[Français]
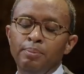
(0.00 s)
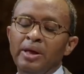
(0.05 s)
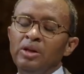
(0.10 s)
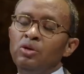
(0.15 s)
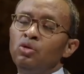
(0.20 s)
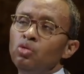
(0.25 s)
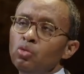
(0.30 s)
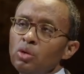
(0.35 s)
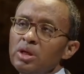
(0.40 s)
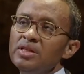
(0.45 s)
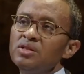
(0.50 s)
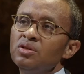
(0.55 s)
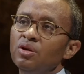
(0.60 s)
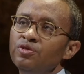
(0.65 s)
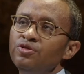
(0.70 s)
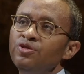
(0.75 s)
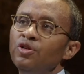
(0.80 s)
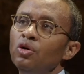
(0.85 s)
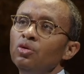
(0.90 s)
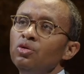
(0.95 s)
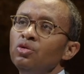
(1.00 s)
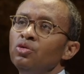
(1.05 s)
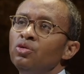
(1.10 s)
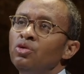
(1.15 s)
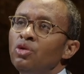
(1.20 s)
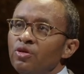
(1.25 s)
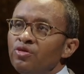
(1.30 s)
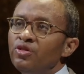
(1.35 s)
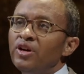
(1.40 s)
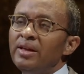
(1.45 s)
mais tous les enfants
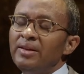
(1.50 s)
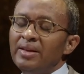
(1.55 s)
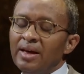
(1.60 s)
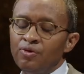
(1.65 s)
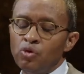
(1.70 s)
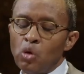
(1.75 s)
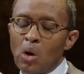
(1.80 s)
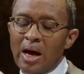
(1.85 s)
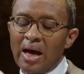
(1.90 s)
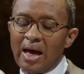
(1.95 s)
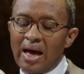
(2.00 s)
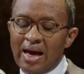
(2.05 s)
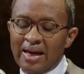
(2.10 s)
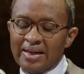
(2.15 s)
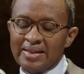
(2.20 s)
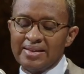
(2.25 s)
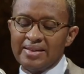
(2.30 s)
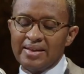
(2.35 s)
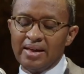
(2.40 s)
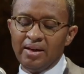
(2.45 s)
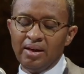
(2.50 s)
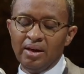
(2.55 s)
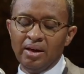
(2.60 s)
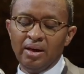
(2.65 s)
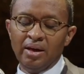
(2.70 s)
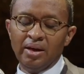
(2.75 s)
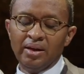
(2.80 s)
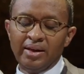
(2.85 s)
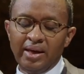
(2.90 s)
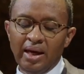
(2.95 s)
devraient avoir accès
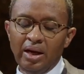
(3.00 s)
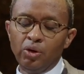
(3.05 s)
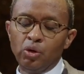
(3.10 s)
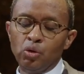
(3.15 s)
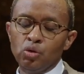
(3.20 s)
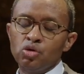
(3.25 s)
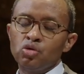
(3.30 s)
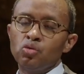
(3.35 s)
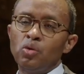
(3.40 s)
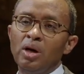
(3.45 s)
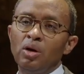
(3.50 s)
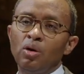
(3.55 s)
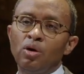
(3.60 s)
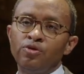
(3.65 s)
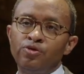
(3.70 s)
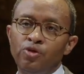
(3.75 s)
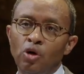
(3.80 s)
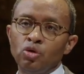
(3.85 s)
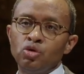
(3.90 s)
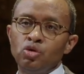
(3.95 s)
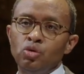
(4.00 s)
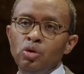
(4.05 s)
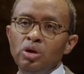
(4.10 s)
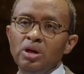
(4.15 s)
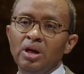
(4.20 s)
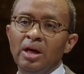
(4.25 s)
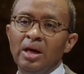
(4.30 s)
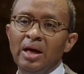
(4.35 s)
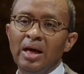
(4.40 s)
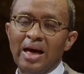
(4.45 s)
quelle que soit leur
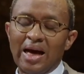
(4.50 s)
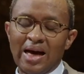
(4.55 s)
fortune,